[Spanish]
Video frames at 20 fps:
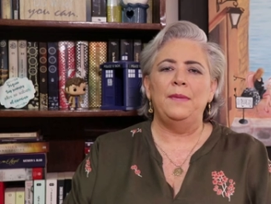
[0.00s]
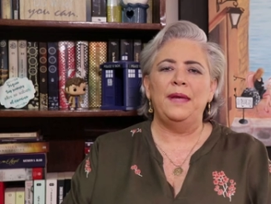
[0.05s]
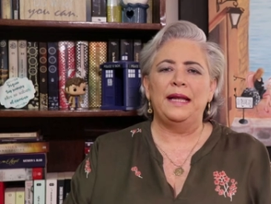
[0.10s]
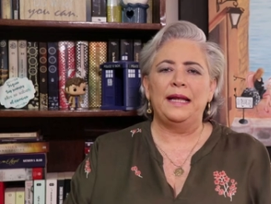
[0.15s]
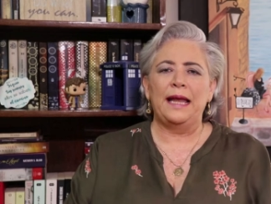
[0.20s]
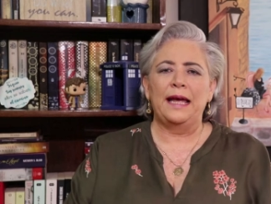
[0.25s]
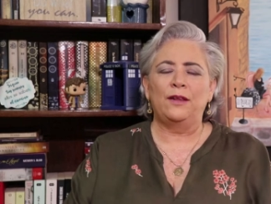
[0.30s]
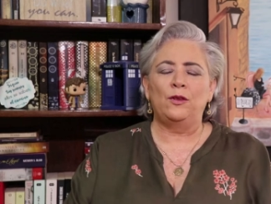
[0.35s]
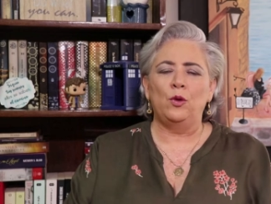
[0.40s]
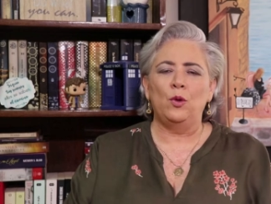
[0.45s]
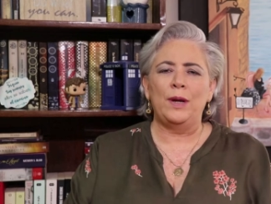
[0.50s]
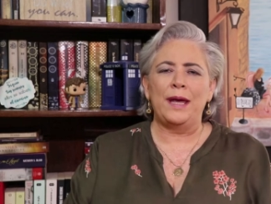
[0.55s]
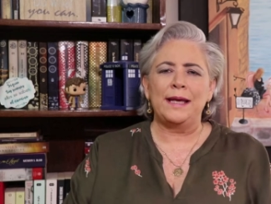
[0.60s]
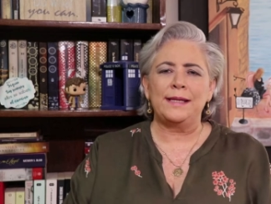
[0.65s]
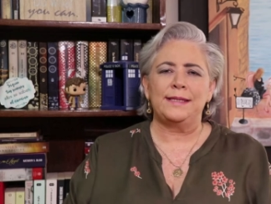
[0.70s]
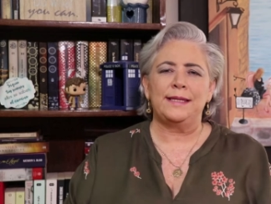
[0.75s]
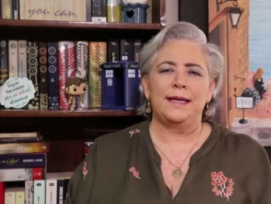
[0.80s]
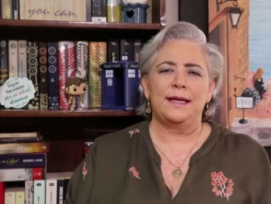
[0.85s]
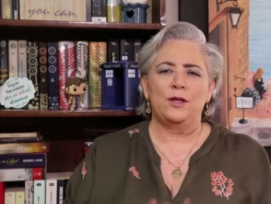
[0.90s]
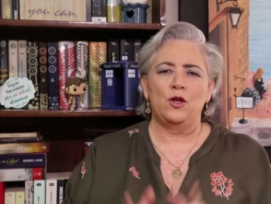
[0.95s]
Mis
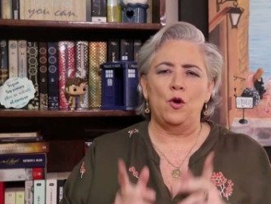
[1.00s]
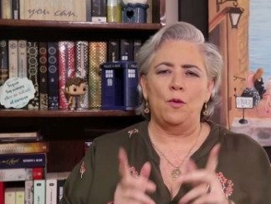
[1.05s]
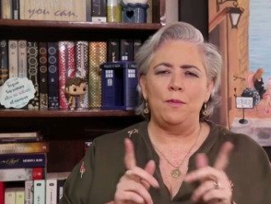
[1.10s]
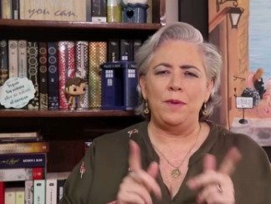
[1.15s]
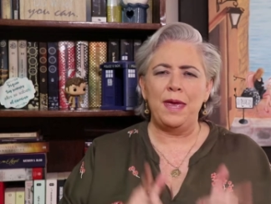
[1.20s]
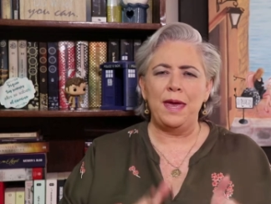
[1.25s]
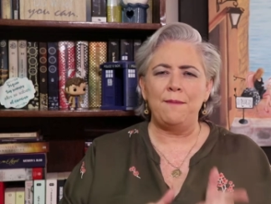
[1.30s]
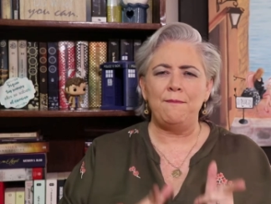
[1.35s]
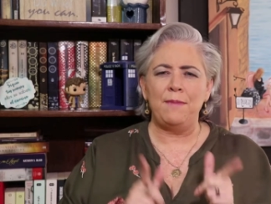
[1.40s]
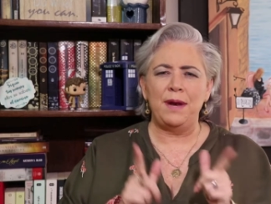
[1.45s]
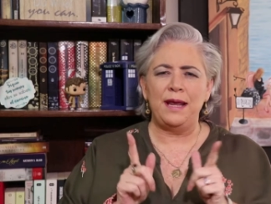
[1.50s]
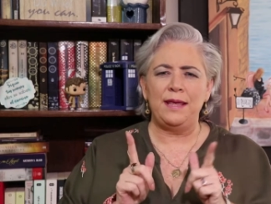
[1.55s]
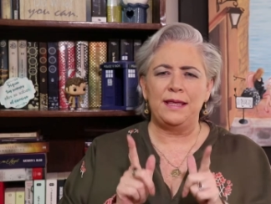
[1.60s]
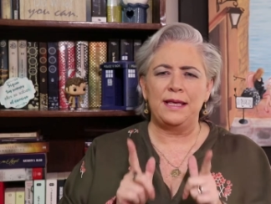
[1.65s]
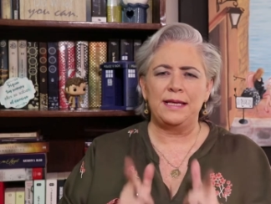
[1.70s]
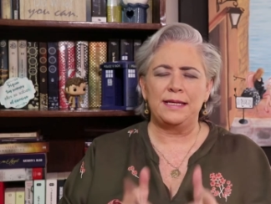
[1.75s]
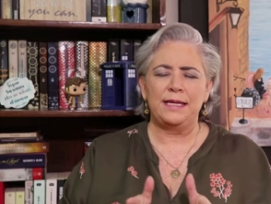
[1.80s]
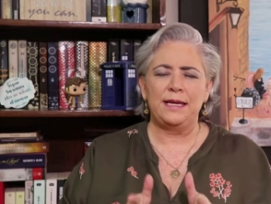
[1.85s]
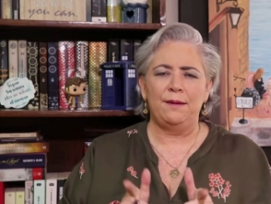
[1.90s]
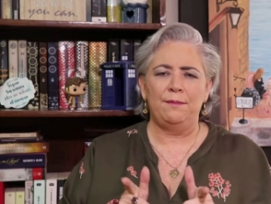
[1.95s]
lecturas de noviembre y
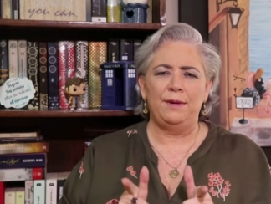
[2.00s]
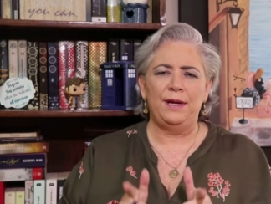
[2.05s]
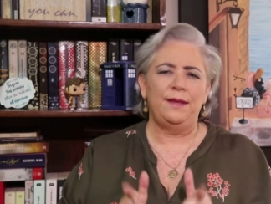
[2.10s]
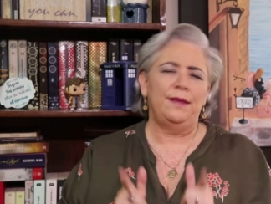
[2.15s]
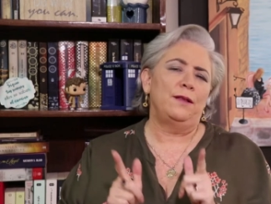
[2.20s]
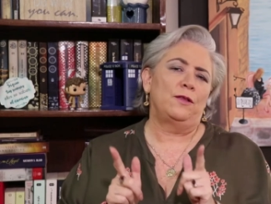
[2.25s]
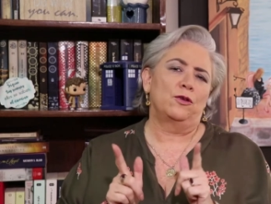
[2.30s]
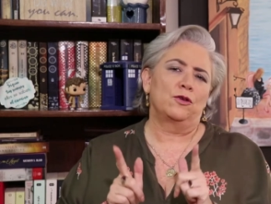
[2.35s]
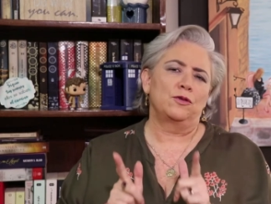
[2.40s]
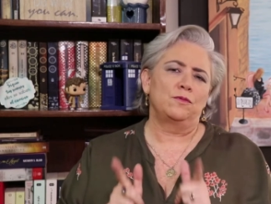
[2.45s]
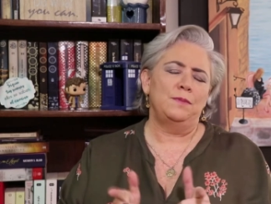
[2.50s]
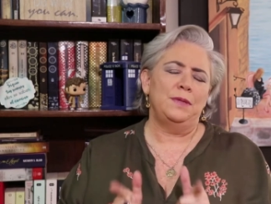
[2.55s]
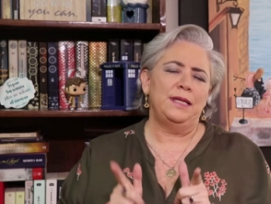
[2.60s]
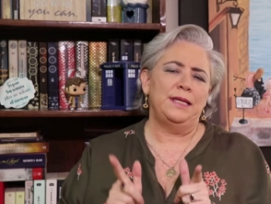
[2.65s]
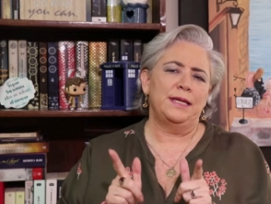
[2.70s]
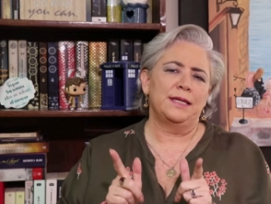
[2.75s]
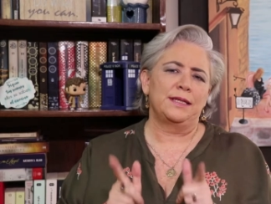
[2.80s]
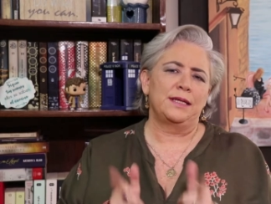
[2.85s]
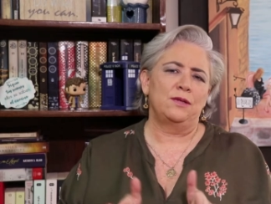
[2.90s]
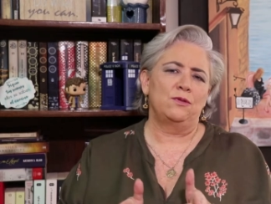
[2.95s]
diciembre del
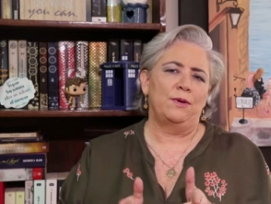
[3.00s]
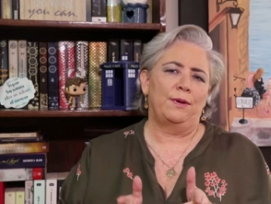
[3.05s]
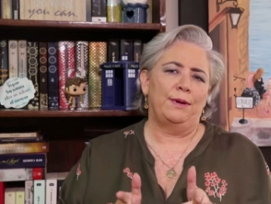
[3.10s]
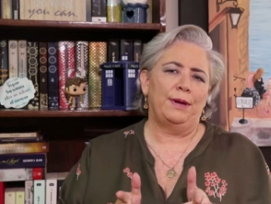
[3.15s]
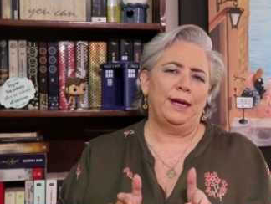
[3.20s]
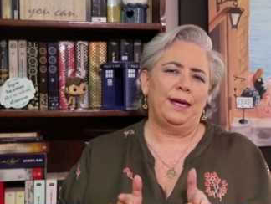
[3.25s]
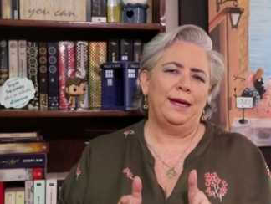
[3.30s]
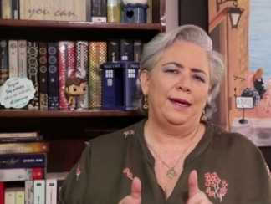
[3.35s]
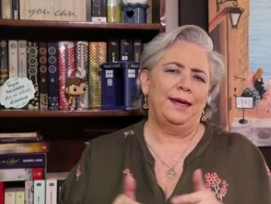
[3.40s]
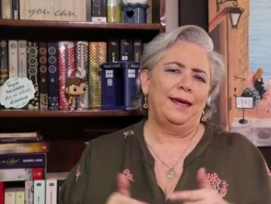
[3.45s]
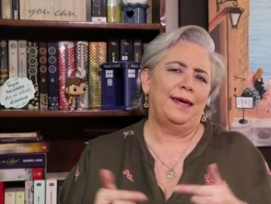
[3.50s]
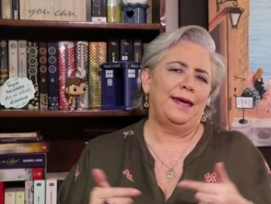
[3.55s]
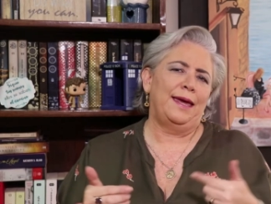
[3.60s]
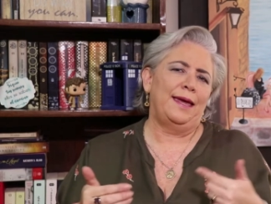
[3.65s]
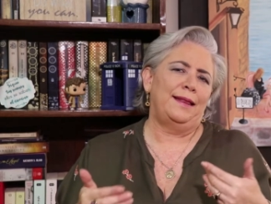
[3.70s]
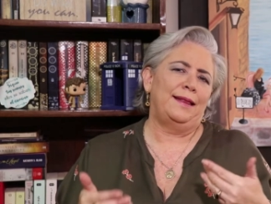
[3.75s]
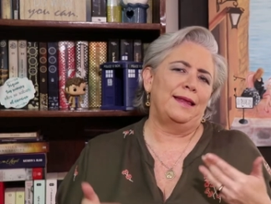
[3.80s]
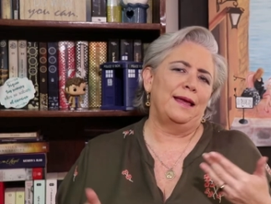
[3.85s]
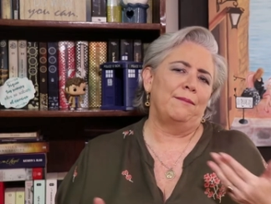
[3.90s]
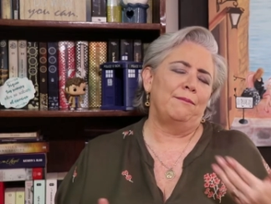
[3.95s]
2019,
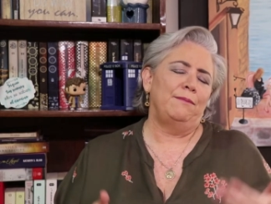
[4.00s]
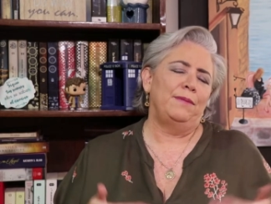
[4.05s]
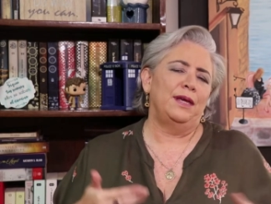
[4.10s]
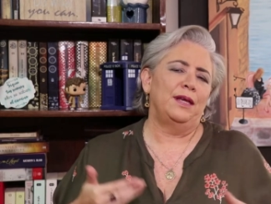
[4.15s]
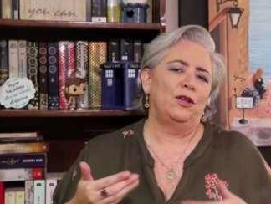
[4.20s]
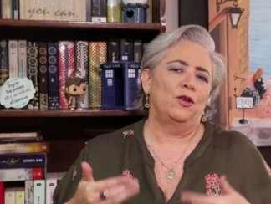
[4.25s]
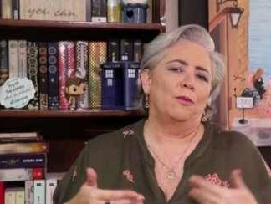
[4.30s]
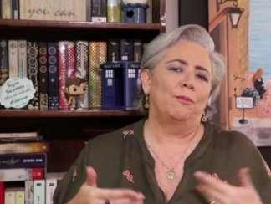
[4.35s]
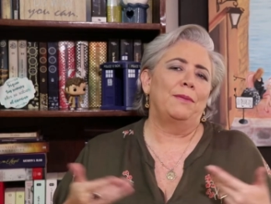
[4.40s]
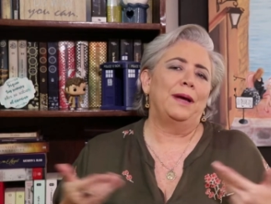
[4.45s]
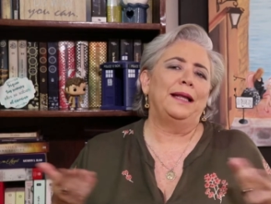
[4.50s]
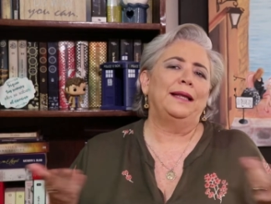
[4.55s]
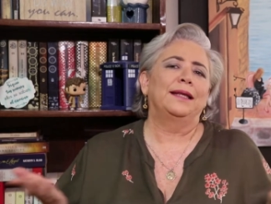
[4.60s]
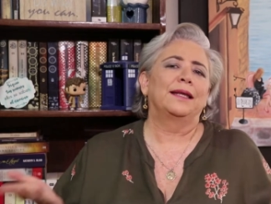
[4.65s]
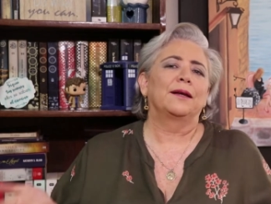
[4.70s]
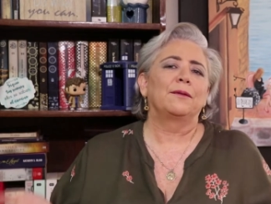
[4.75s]
que también no mal